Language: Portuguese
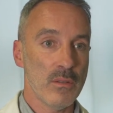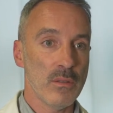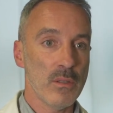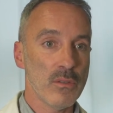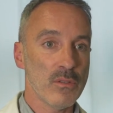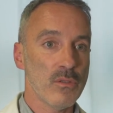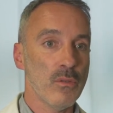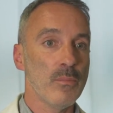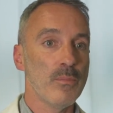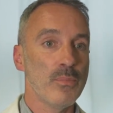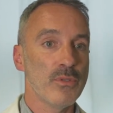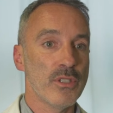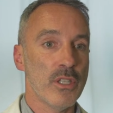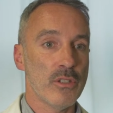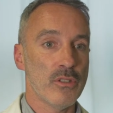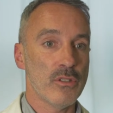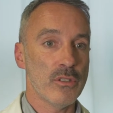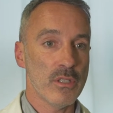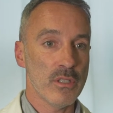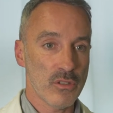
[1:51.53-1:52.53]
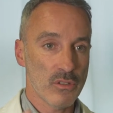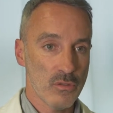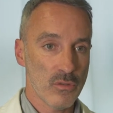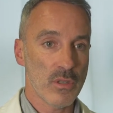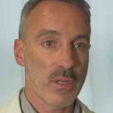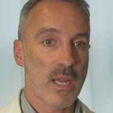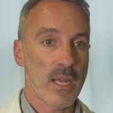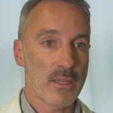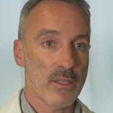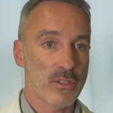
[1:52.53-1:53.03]
Não são projetos
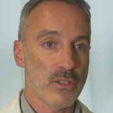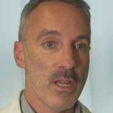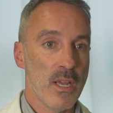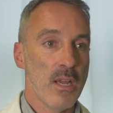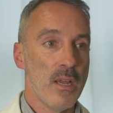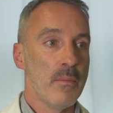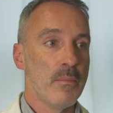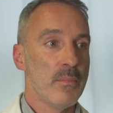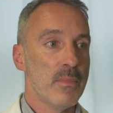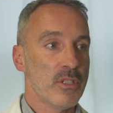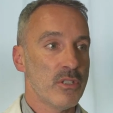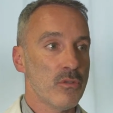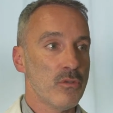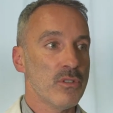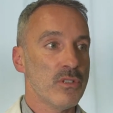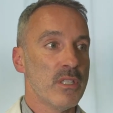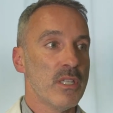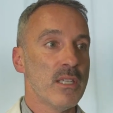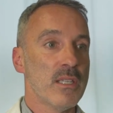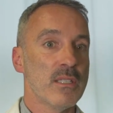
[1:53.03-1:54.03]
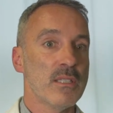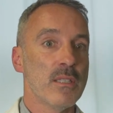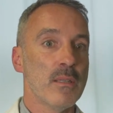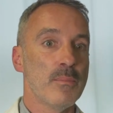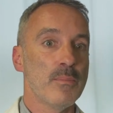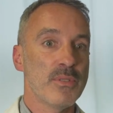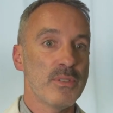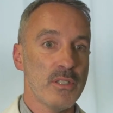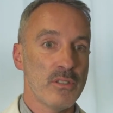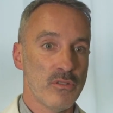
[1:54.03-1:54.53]
nacionais, mas conseguem ser
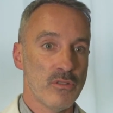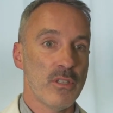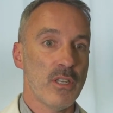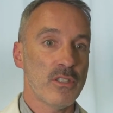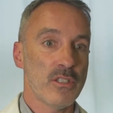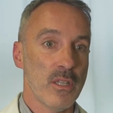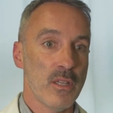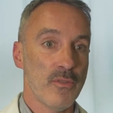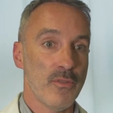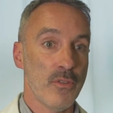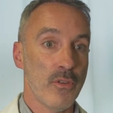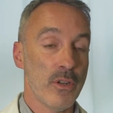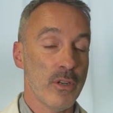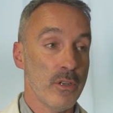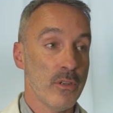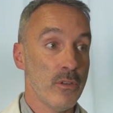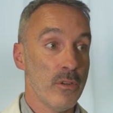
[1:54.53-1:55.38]
percepcionados lá fora.